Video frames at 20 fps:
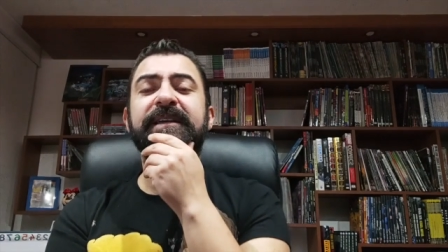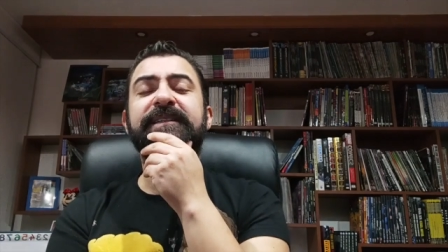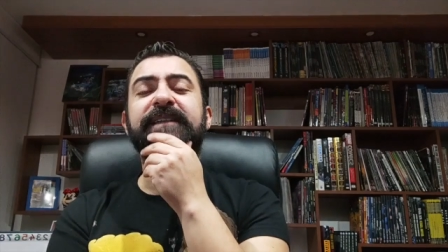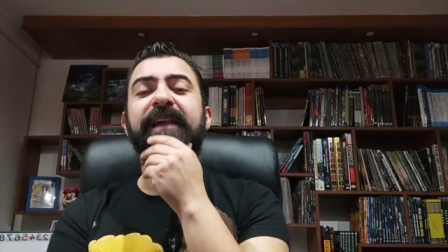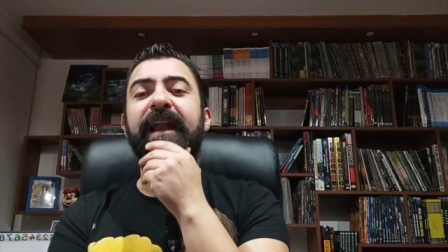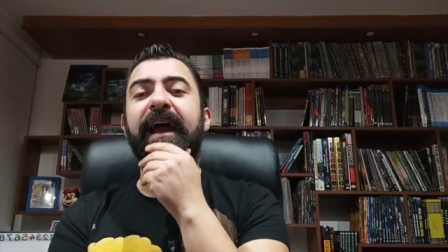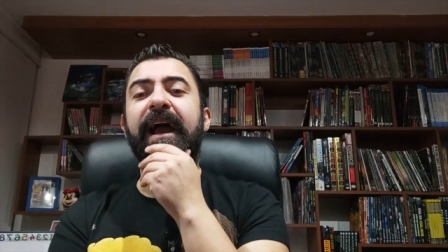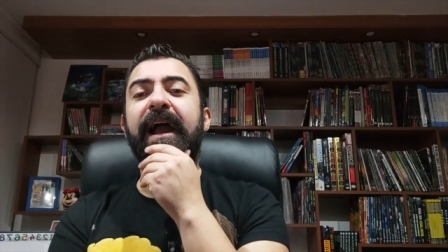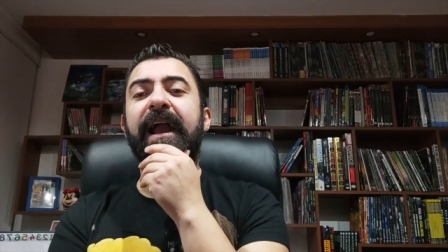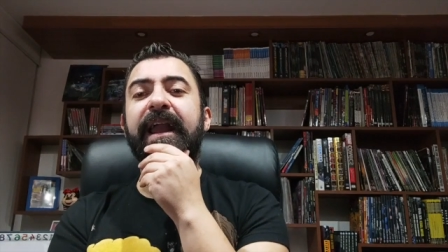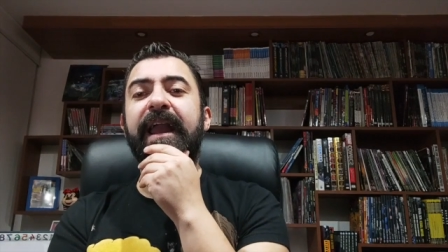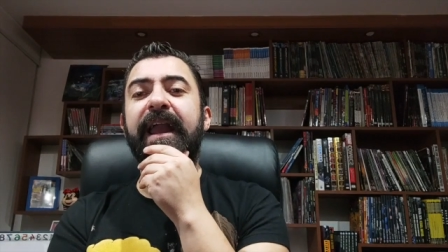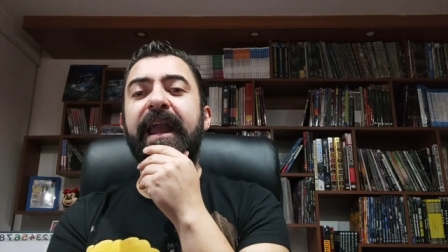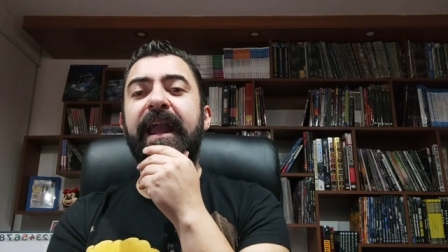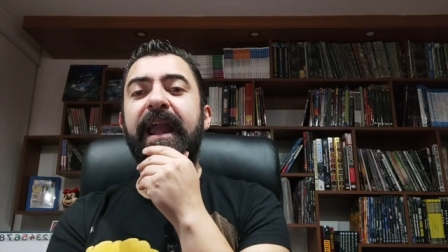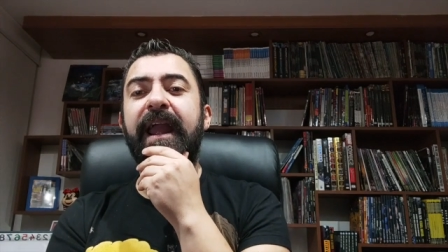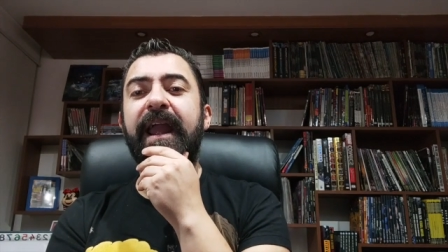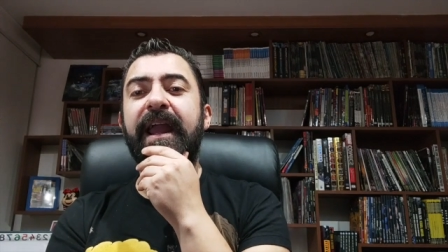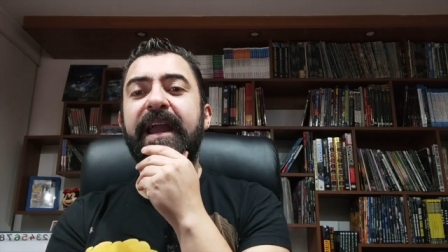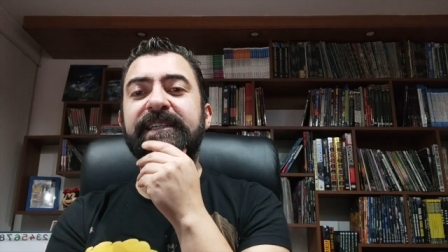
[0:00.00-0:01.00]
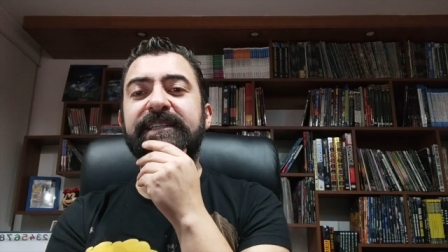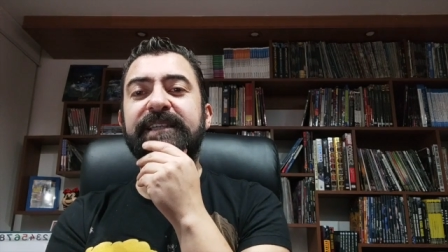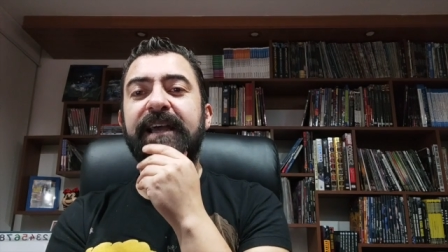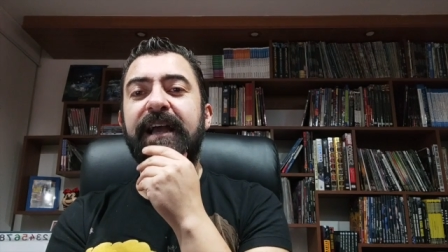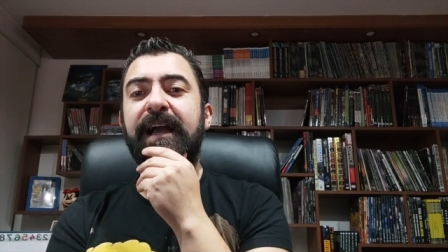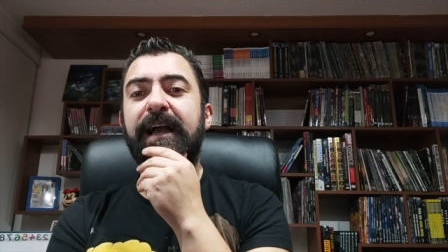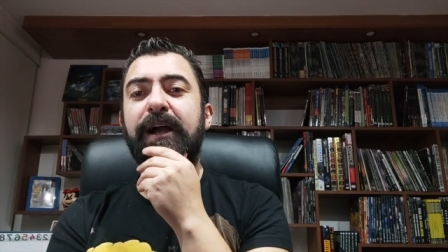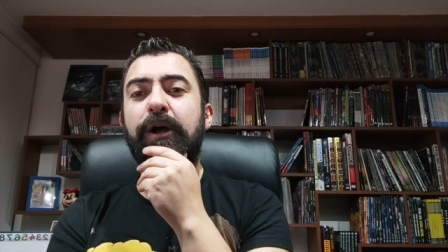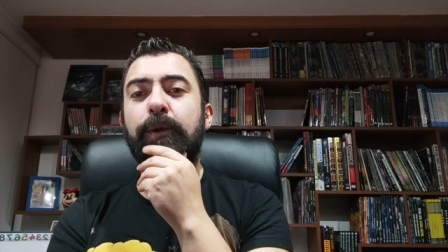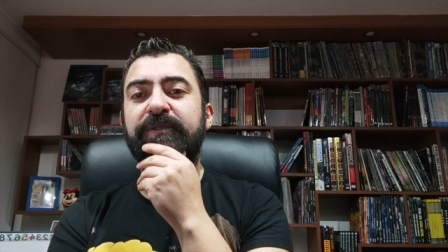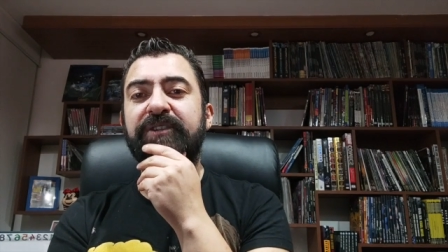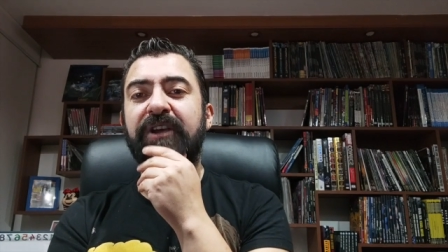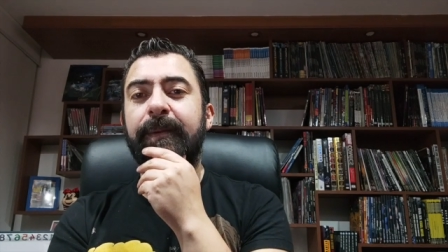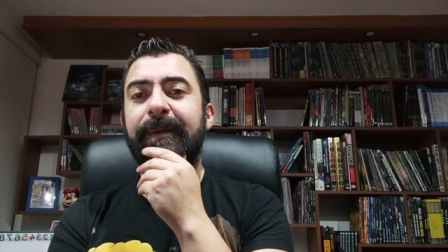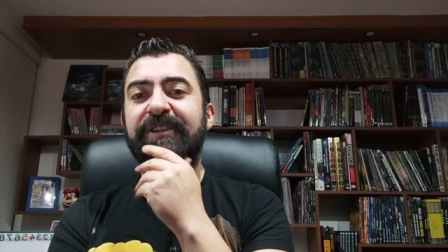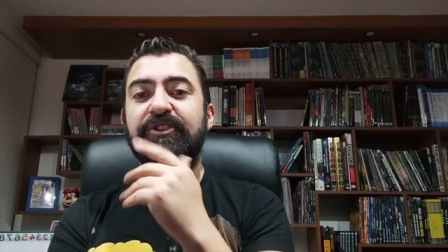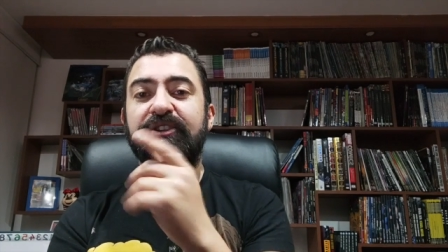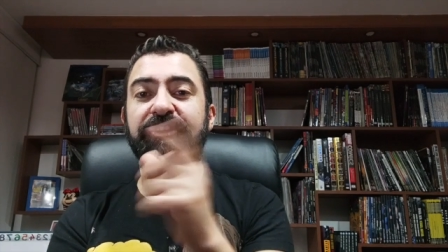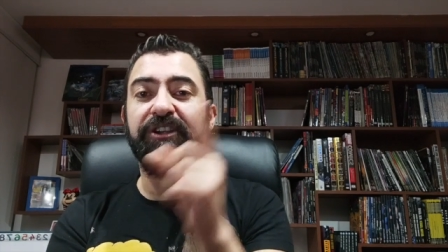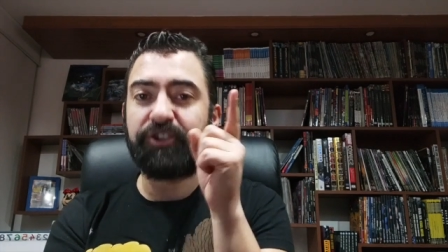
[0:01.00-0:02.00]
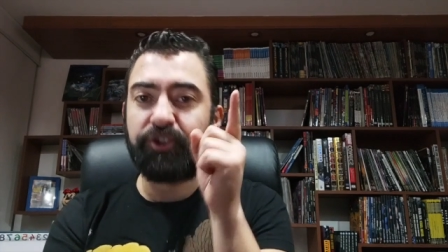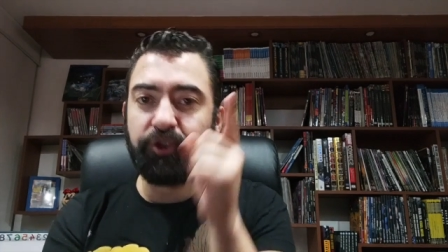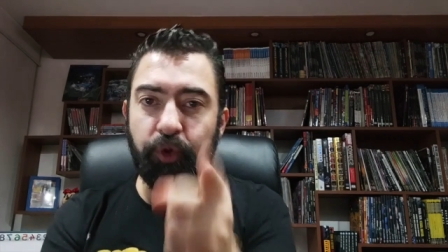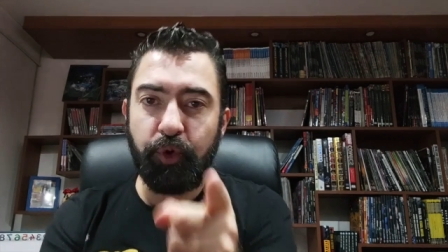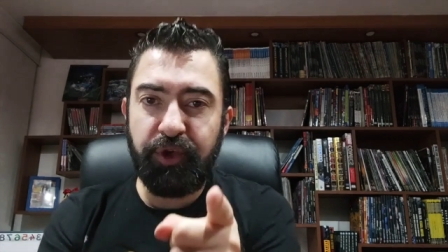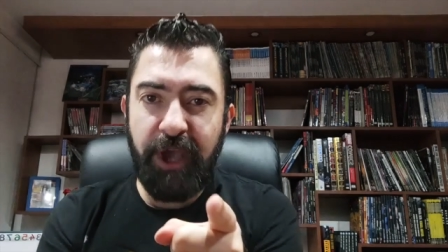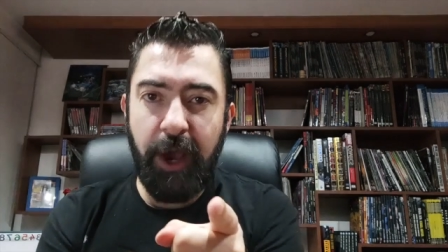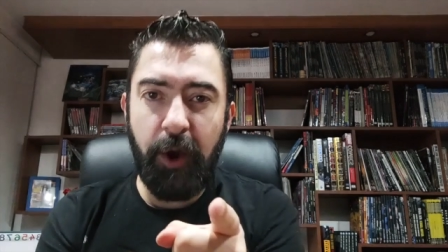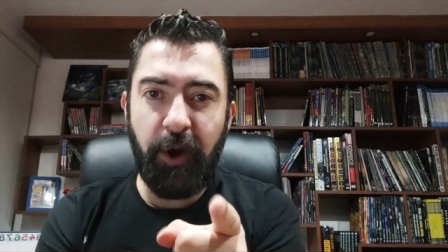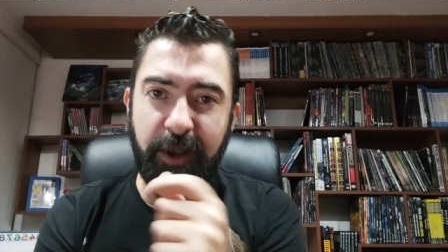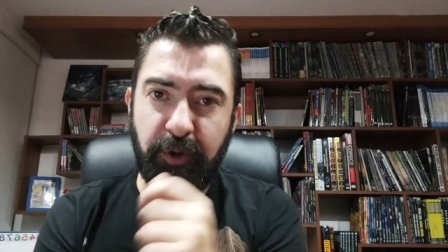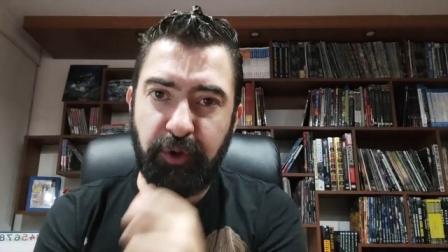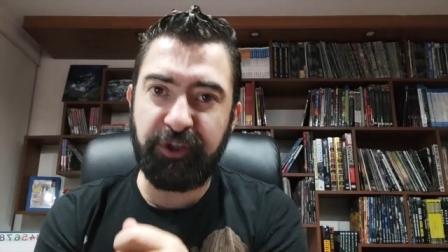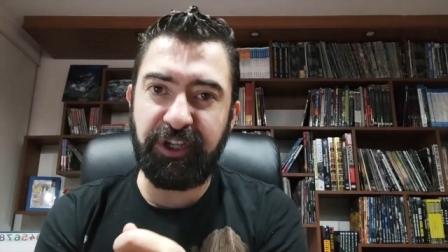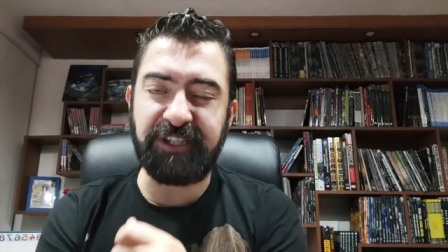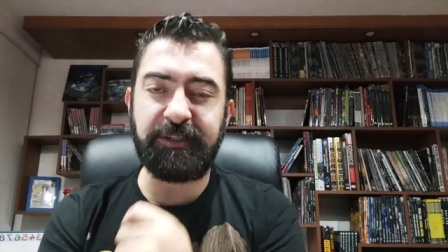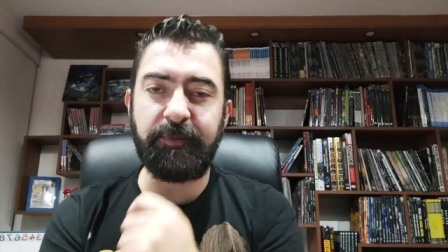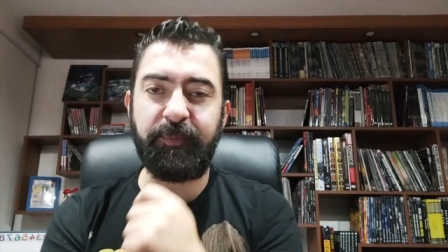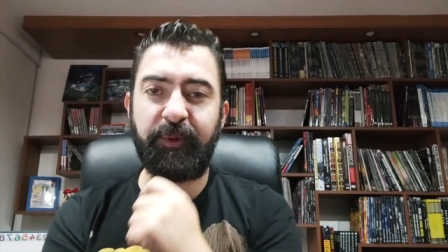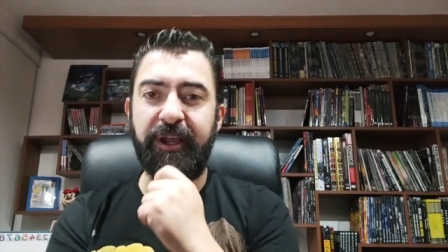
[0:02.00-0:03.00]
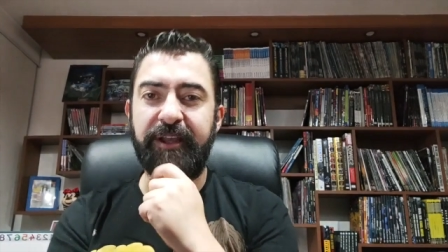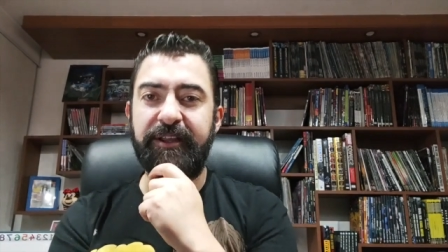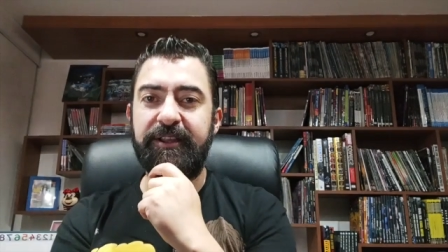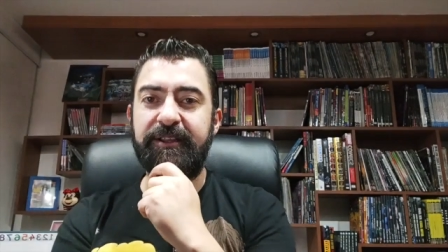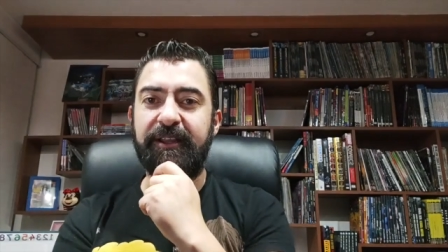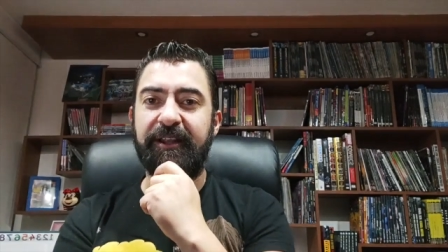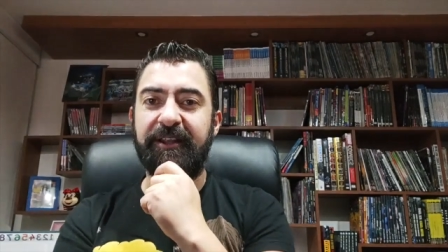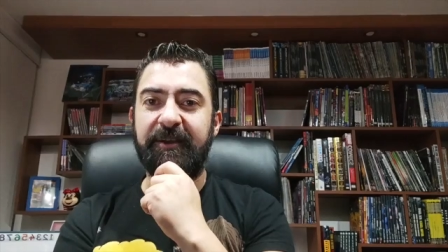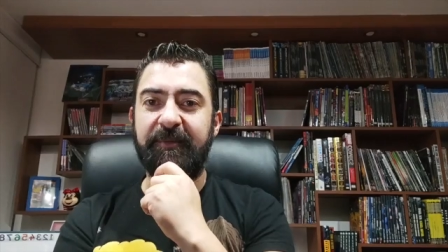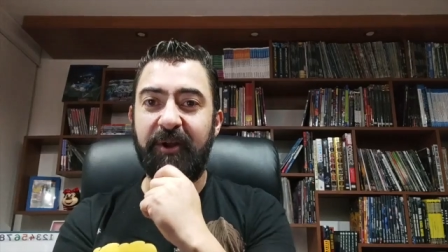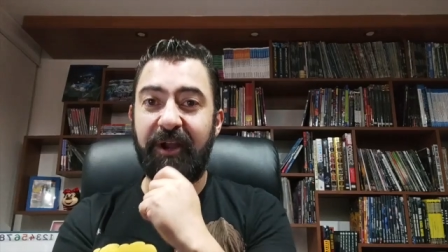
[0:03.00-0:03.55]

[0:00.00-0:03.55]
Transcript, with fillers: ¿Será que esa observación es tuya o la encontraste por ahí en internet?